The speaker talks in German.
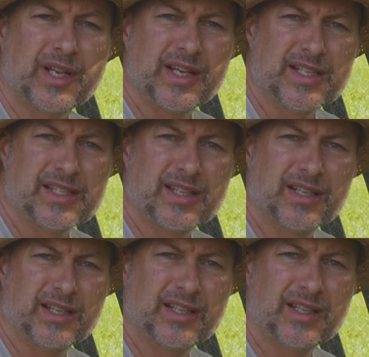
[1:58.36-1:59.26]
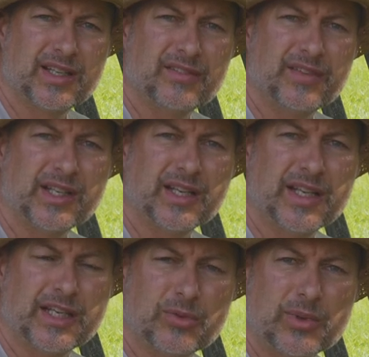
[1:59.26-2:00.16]
Äste, die den Winter
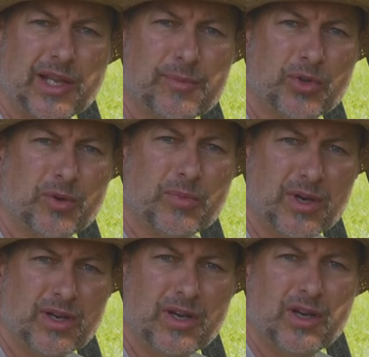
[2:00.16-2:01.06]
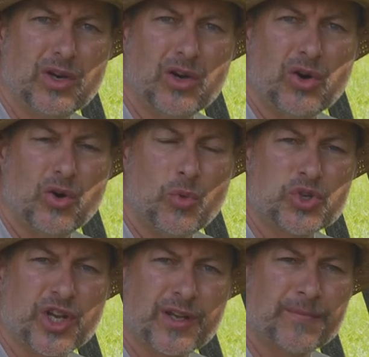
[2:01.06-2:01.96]
nicht überlebt haben,
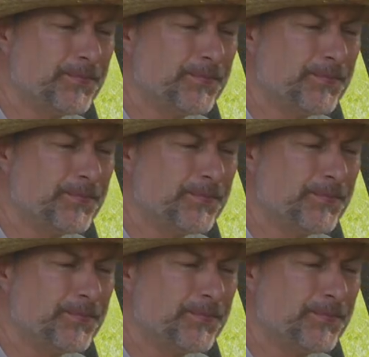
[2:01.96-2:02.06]
abschneiden